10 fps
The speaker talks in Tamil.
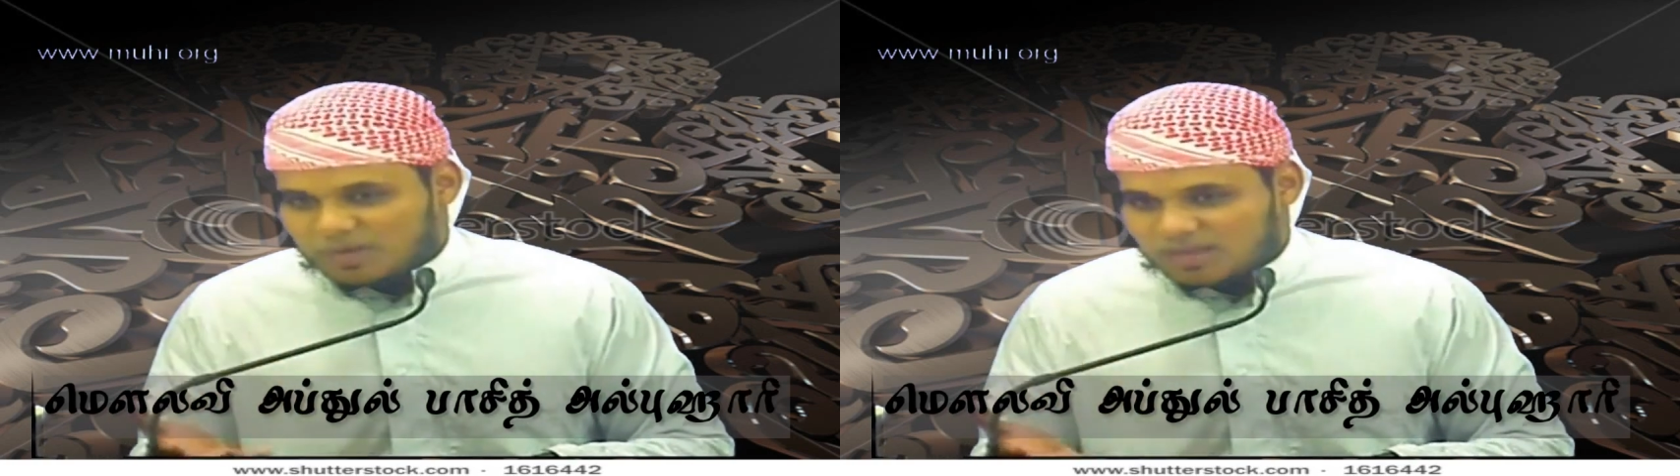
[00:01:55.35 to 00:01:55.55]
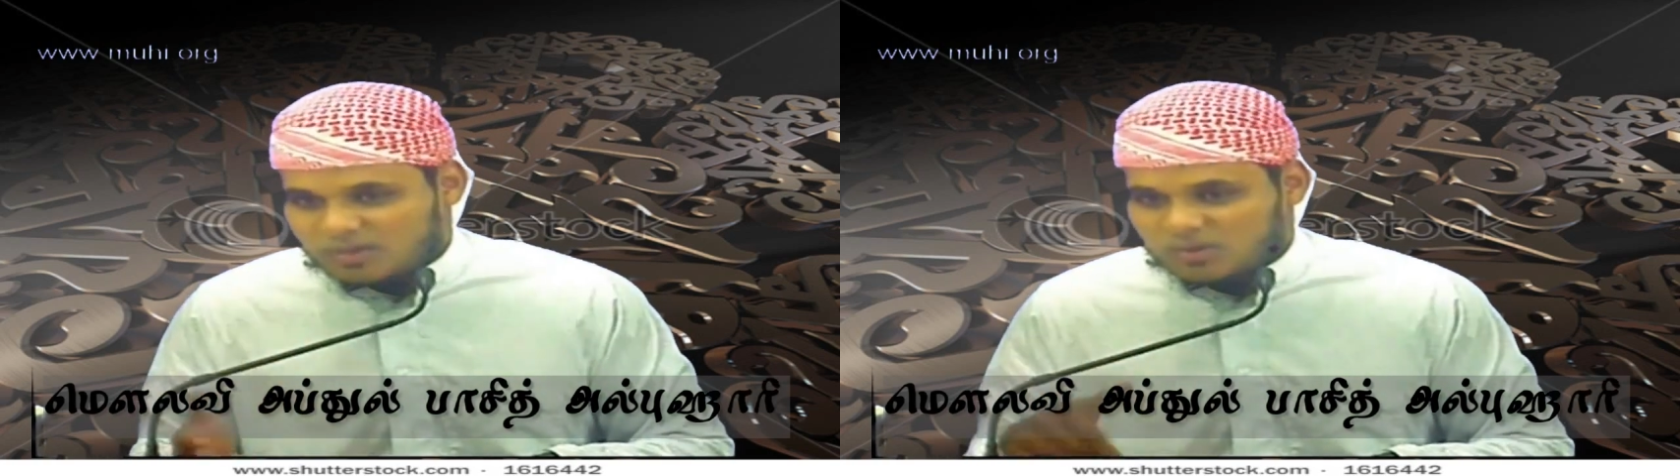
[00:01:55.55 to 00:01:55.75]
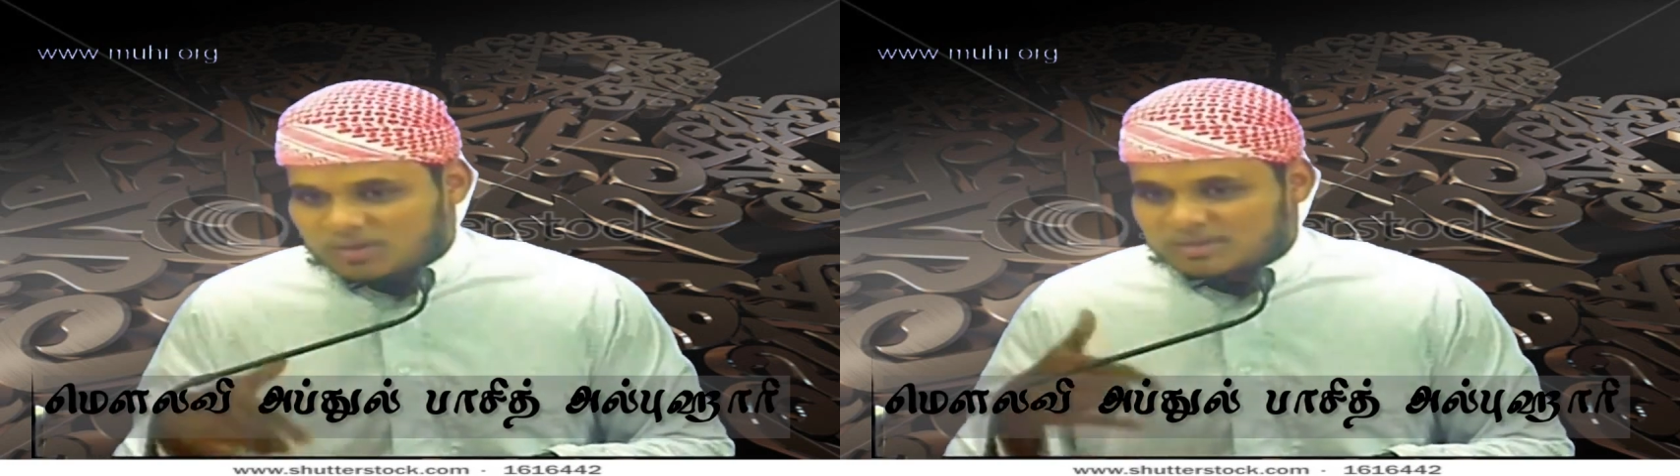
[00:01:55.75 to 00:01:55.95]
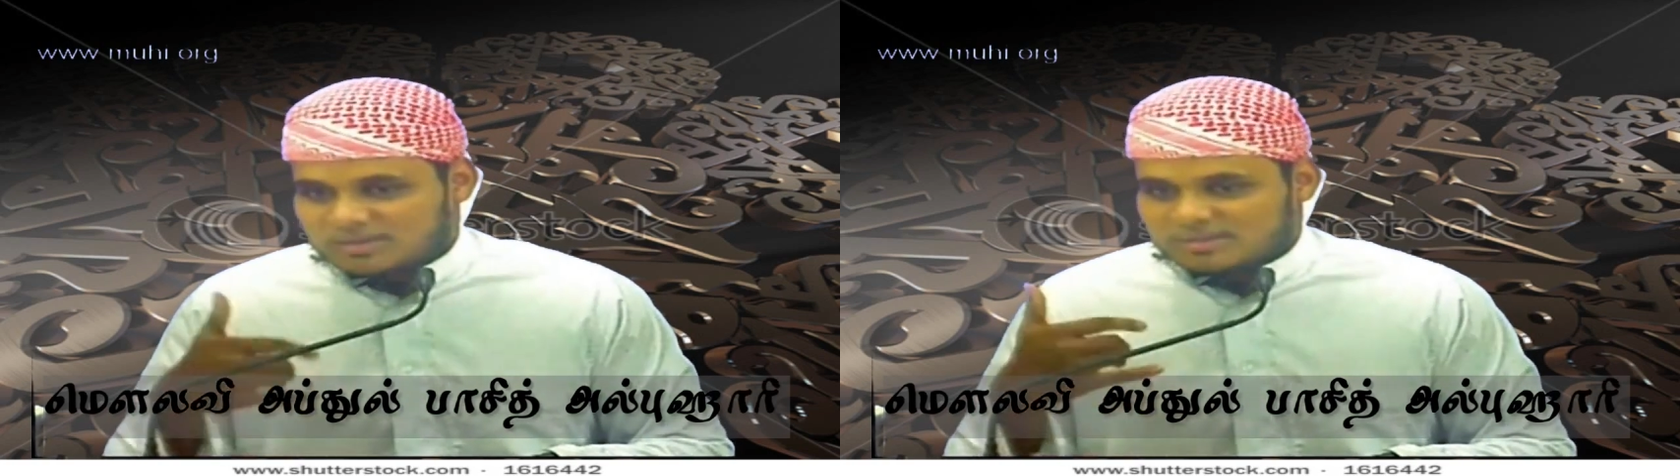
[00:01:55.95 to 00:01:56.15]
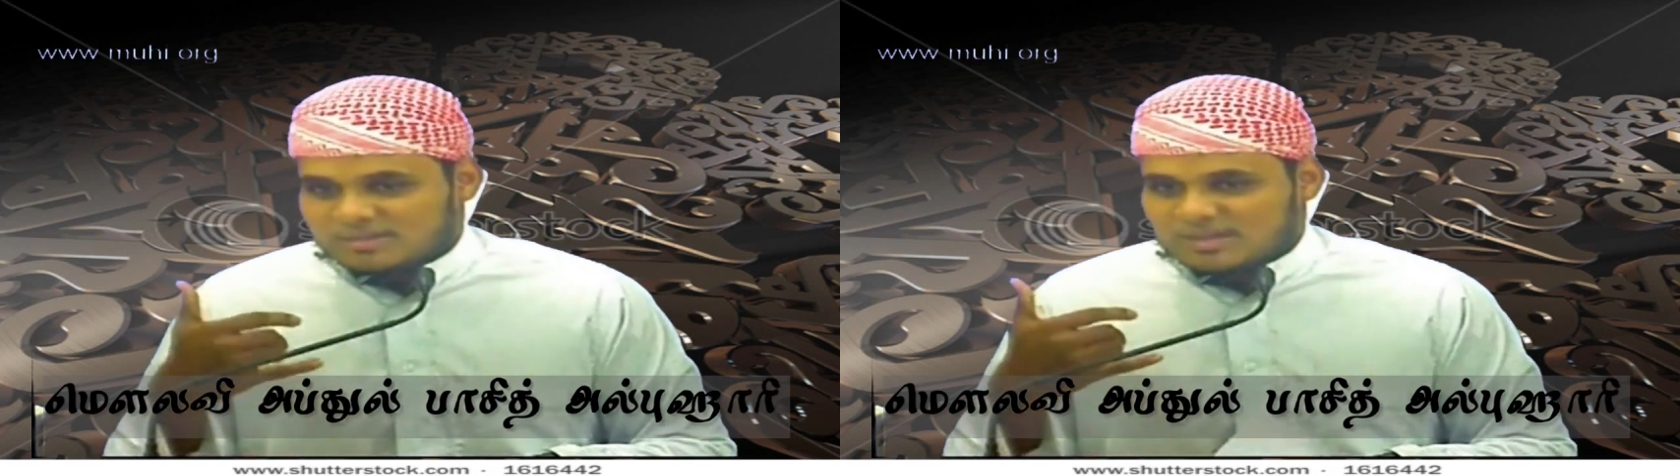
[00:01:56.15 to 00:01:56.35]
பிறகு ஒரு
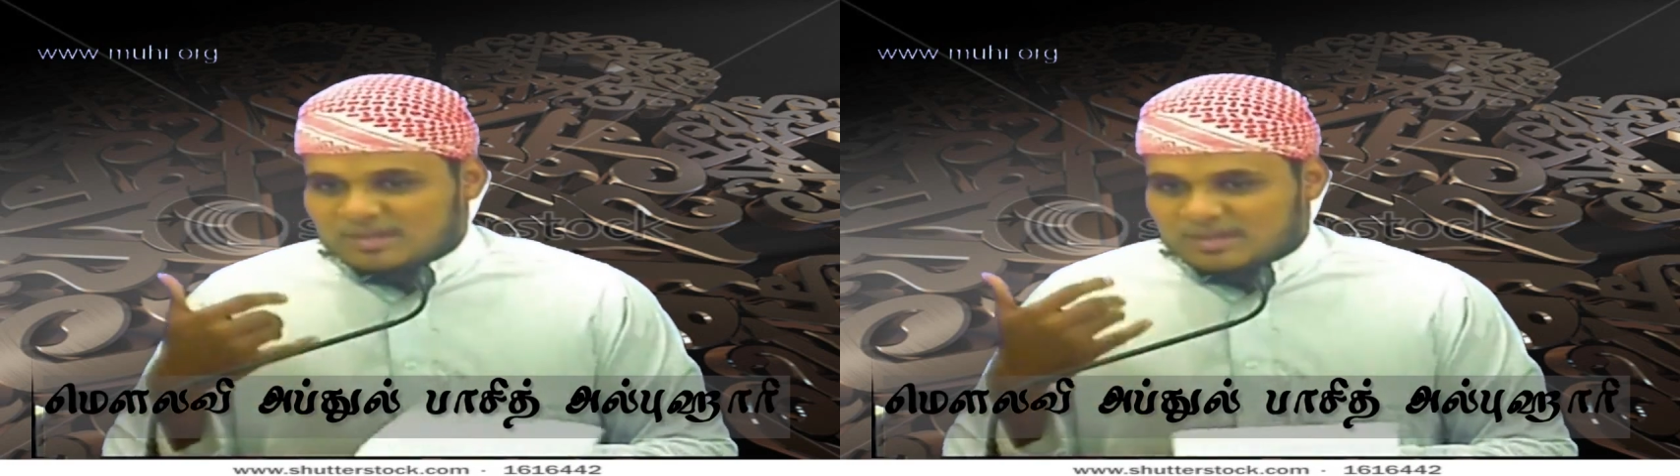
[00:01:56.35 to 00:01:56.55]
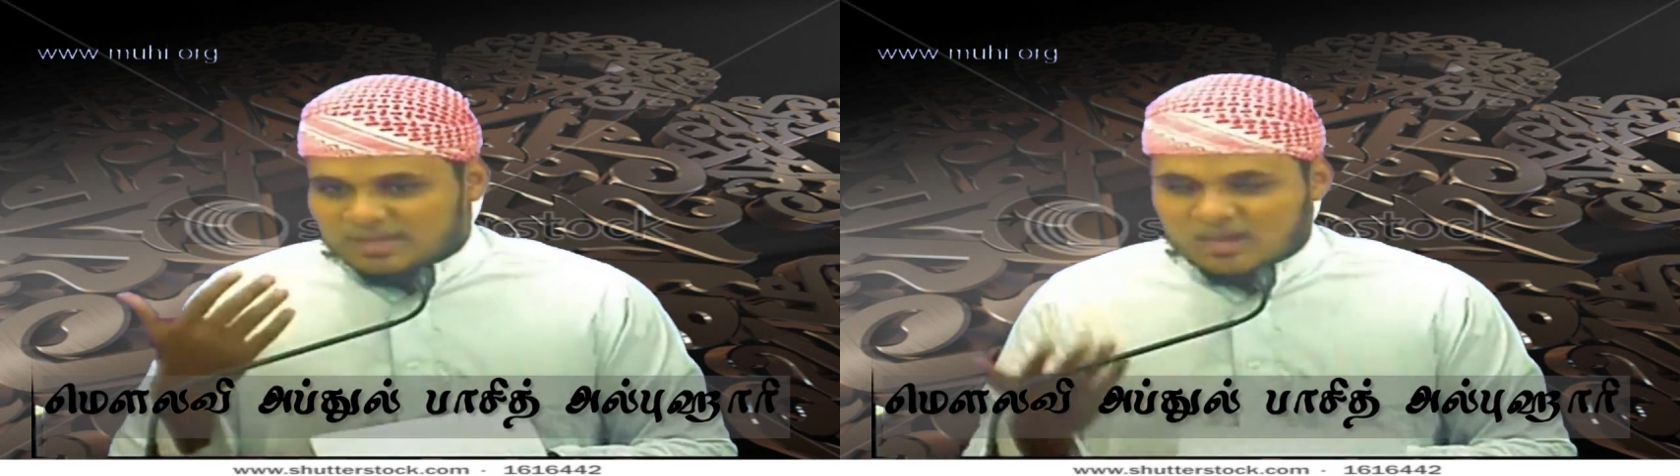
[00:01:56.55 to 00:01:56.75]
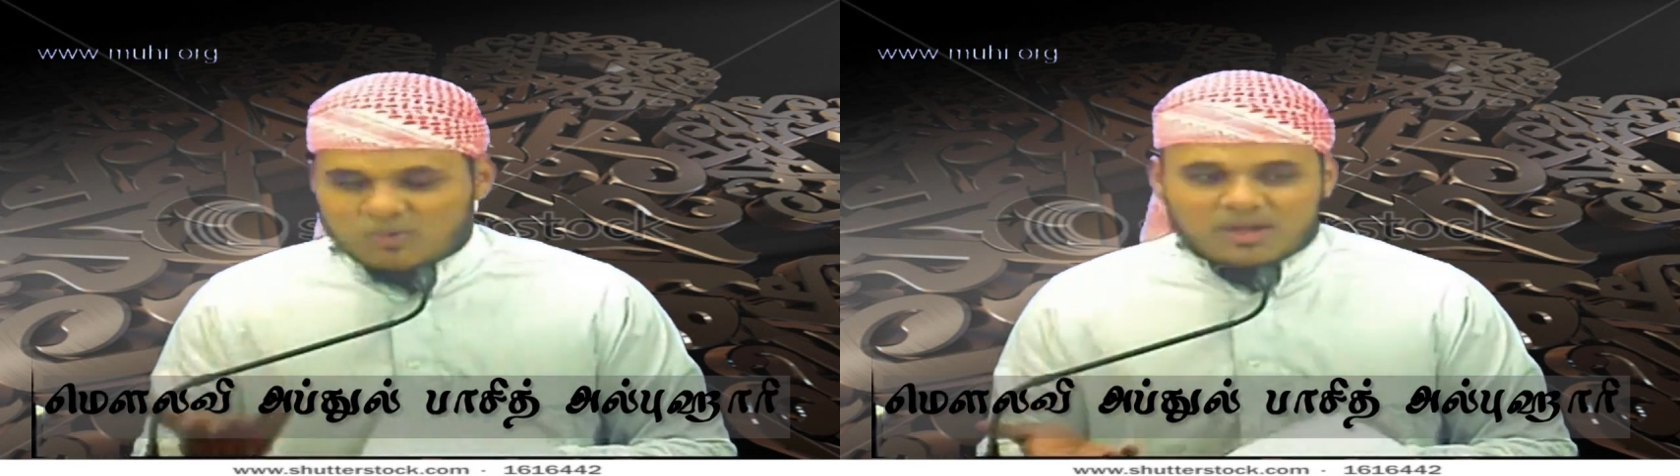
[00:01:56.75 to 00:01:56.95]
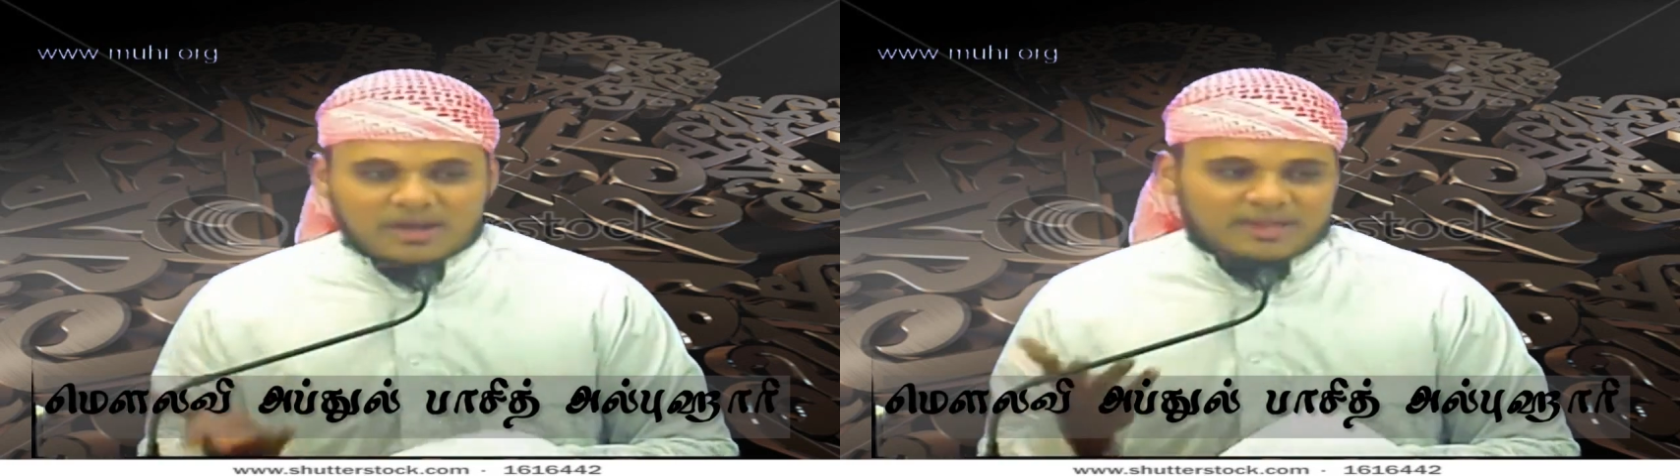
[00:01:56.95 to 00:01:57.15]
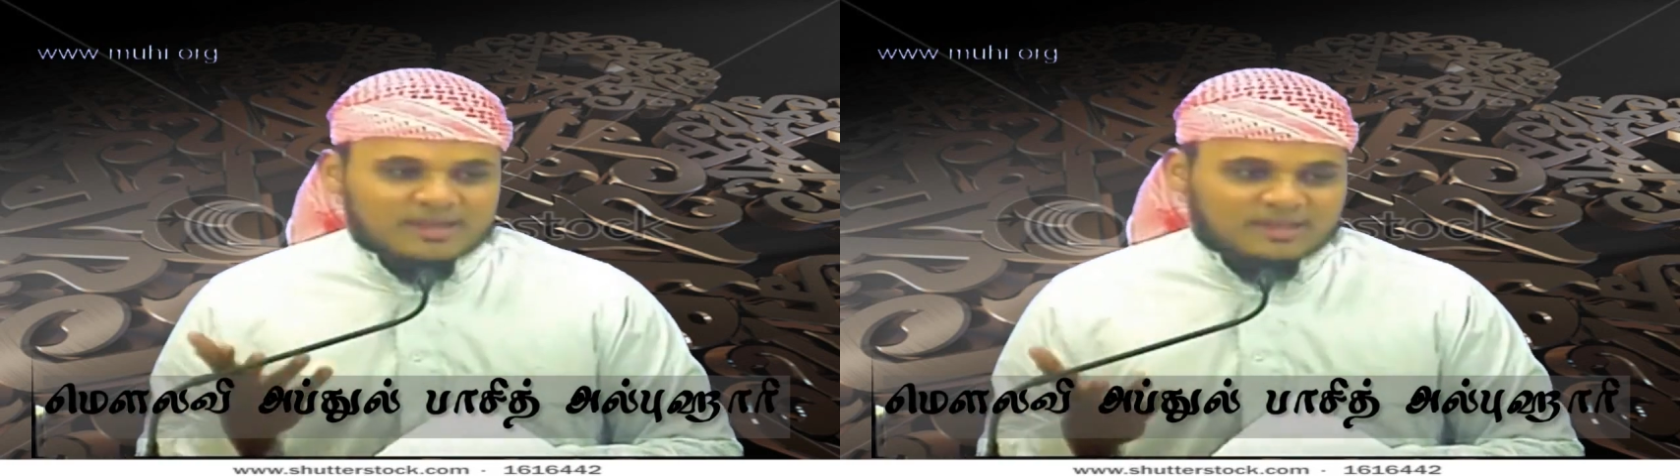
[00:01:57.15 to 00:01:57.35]
நிகழ்வு
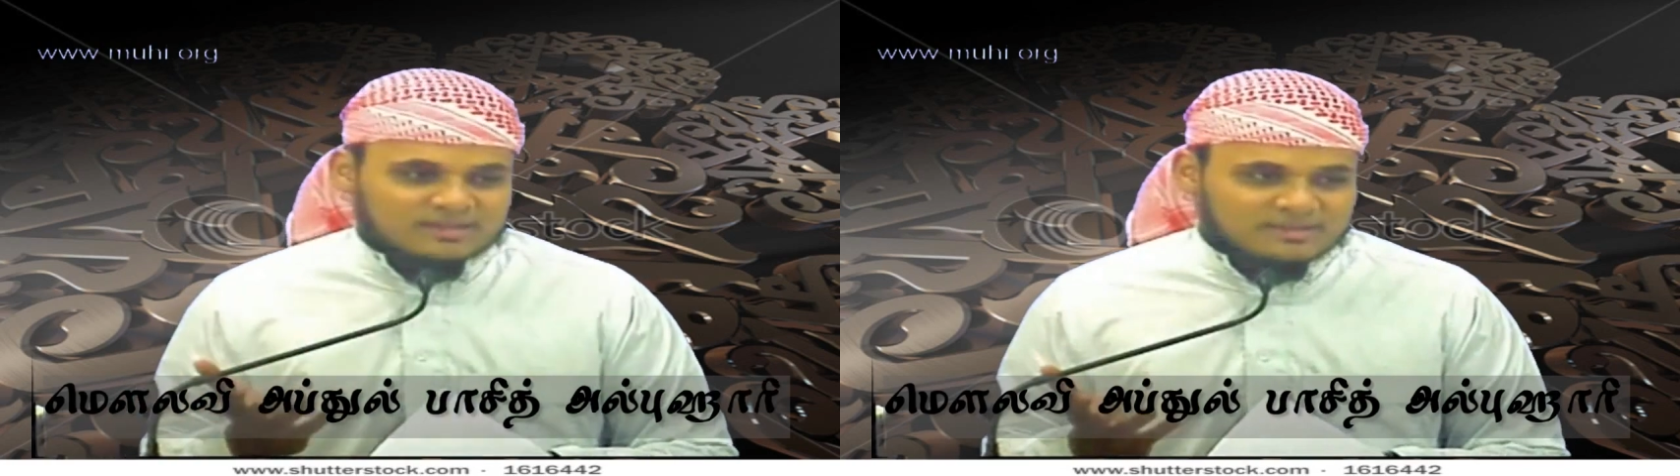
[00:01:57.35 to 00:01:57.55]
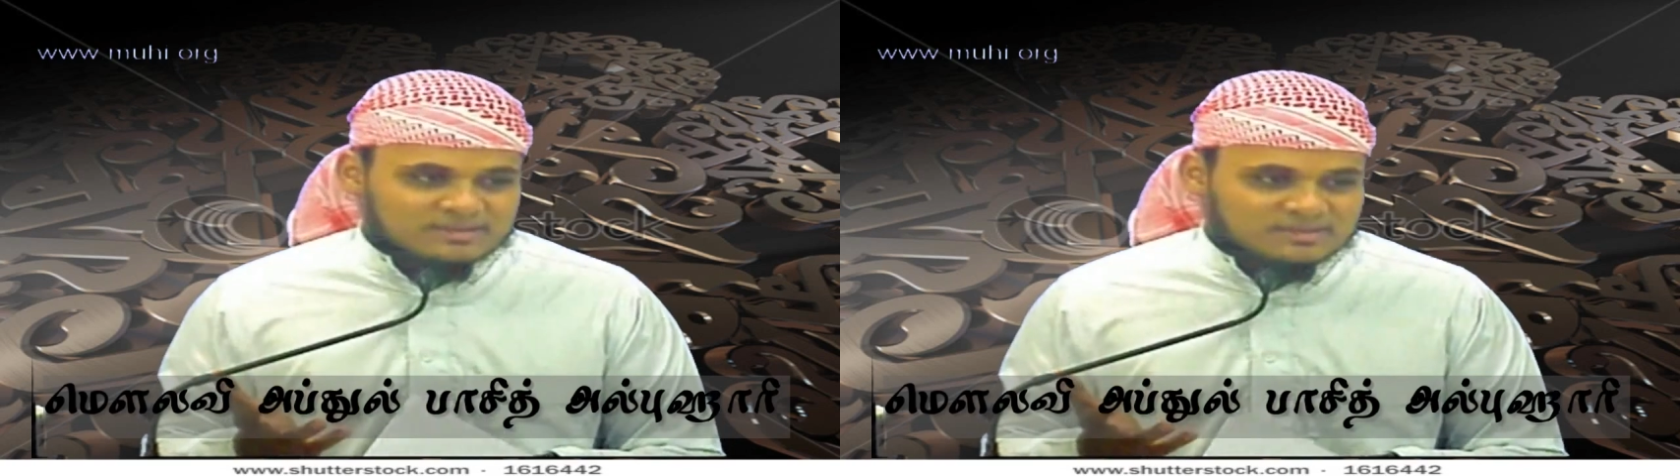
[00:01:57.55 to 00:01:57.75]
கிடையாது